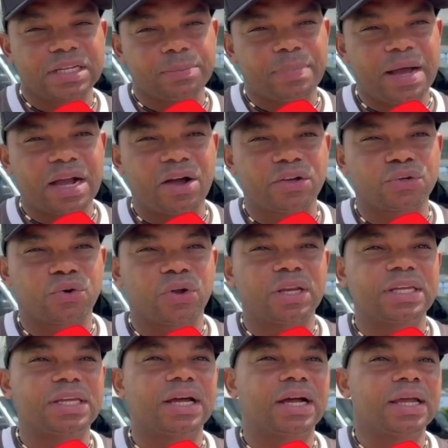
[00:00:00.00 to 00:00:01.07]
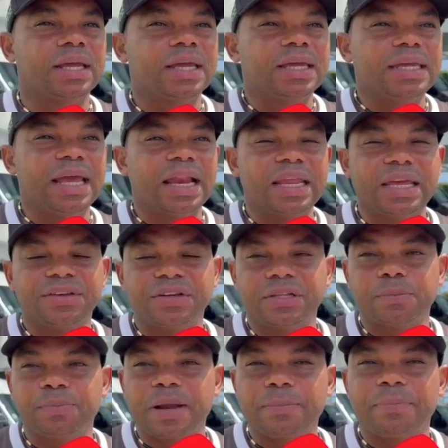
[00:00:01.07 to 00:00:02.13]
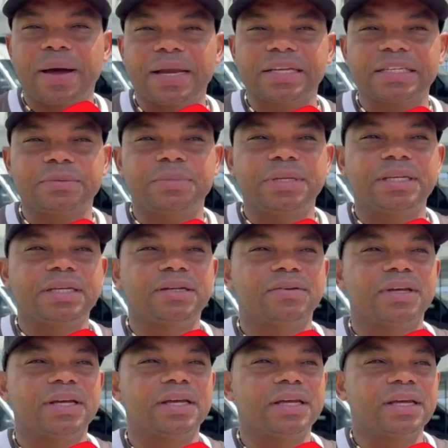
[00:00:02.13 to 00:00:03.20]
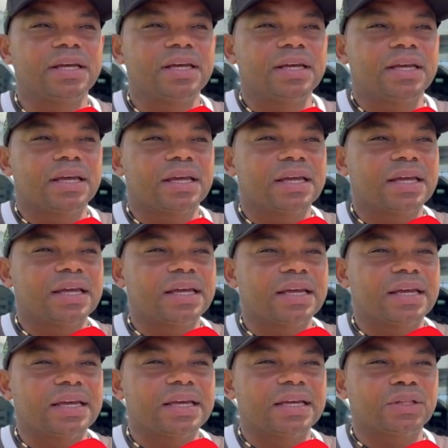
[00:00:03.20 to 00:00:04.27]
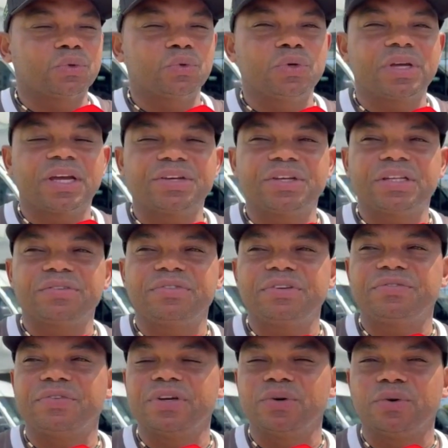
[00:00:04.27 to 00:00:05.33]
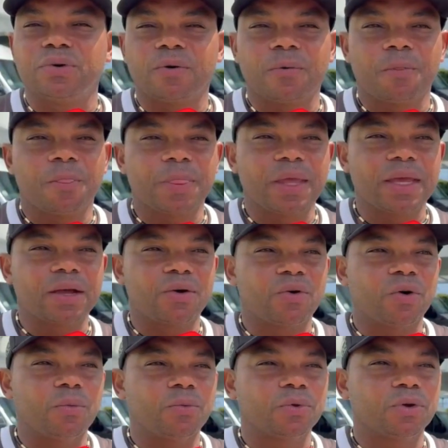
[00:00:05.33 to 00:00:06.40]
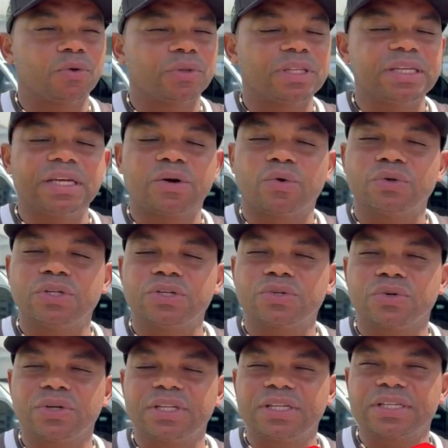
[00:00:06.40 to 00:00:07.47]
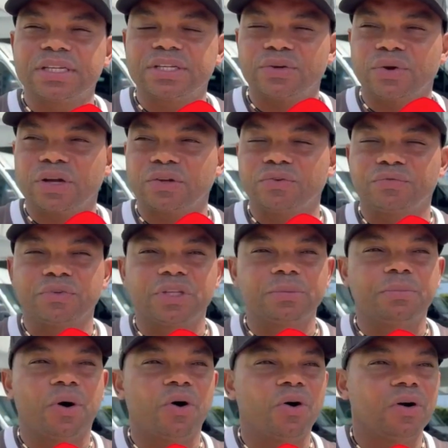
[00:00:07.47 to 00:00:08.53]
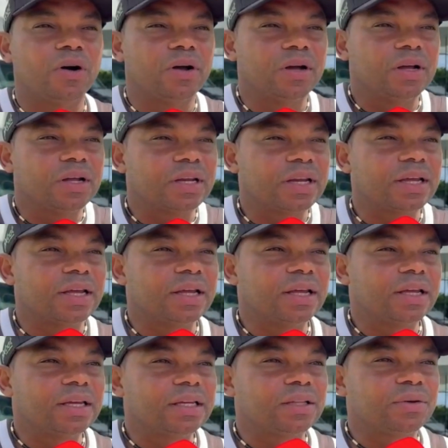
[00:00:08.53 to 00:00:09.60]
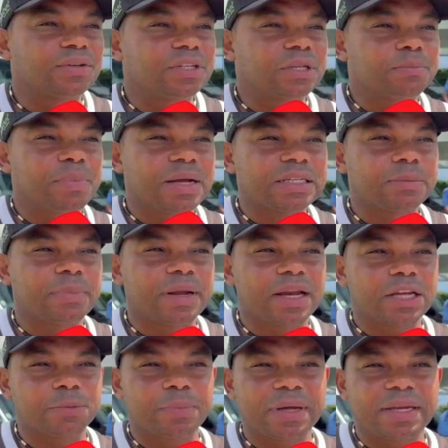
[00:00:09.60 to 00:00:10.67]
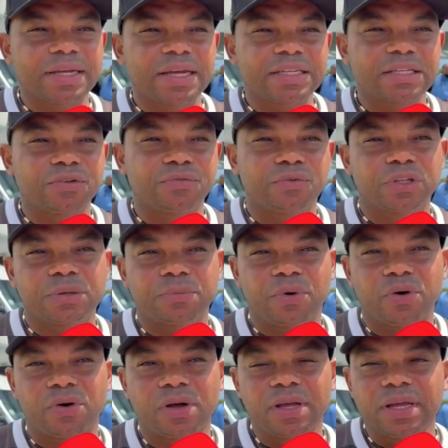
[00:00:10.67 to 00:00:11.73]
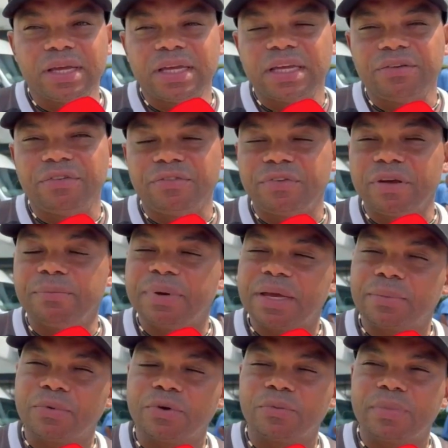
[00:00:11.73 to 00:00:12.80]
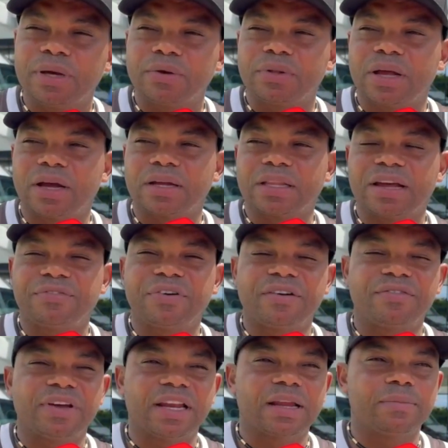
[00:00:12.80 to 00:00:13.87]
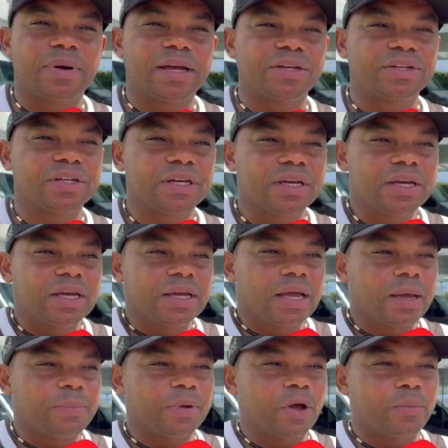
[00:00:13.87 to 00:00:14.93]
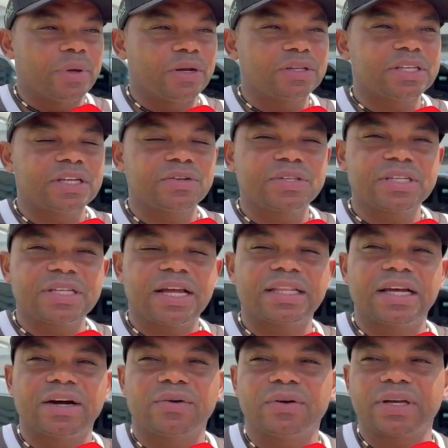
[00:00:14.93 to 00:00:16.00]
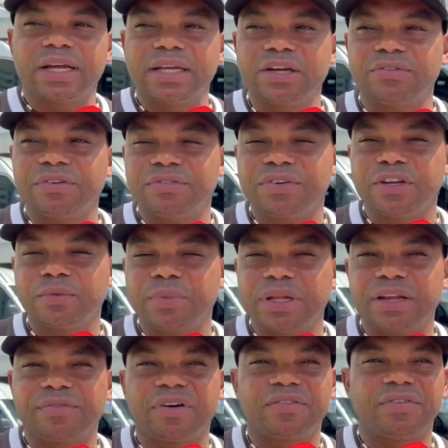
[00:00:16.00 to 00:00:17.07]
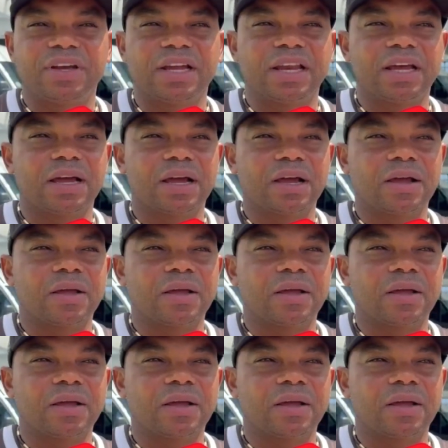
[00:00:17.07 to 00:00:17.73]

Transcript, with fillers: de pagar uma escolinha. E ali a gente prepara esse menino, né? É, tudo que a gente viveu, né? Como não tinha condições de ser jogador de futebol, né? Então a gente passa para ele a experiência do futebol e viver mesmo no meio da, da favela, mas é pelo menos sendo cidadão, né? E eu vivi no meio da favela,